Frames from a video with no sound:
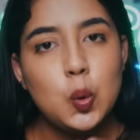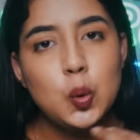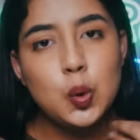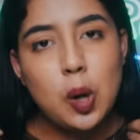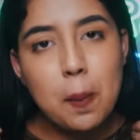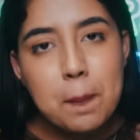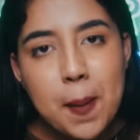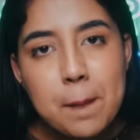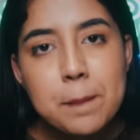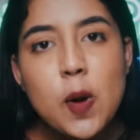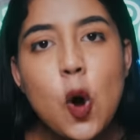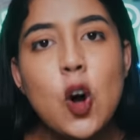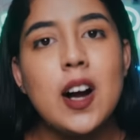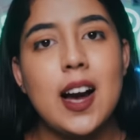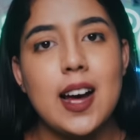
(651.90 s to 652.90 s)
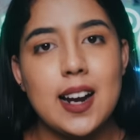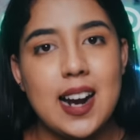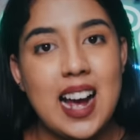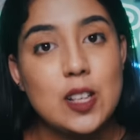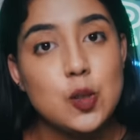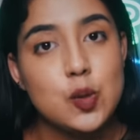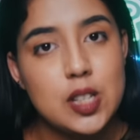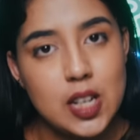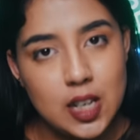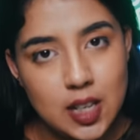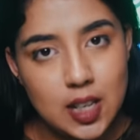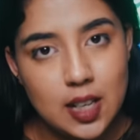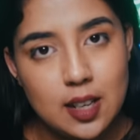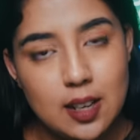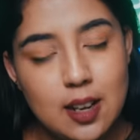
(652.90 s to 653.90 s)
untuk membongkar kasus
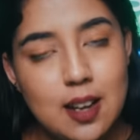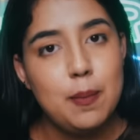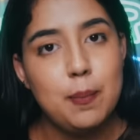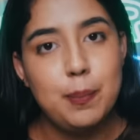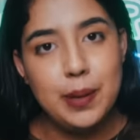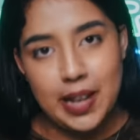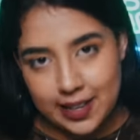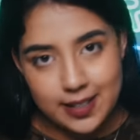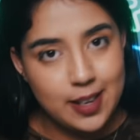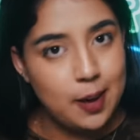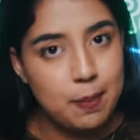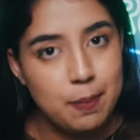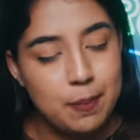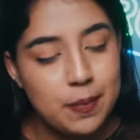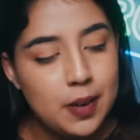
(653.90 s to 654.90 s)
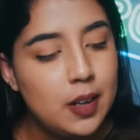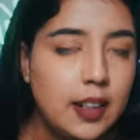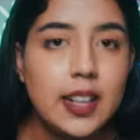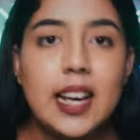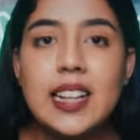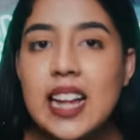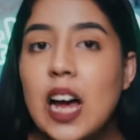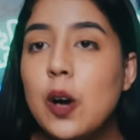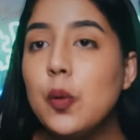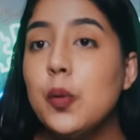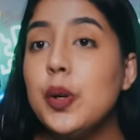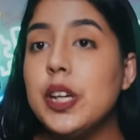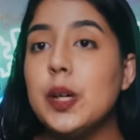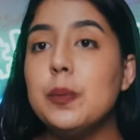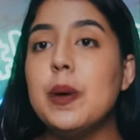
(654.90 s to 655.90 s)
ini. Bless him. Diketahui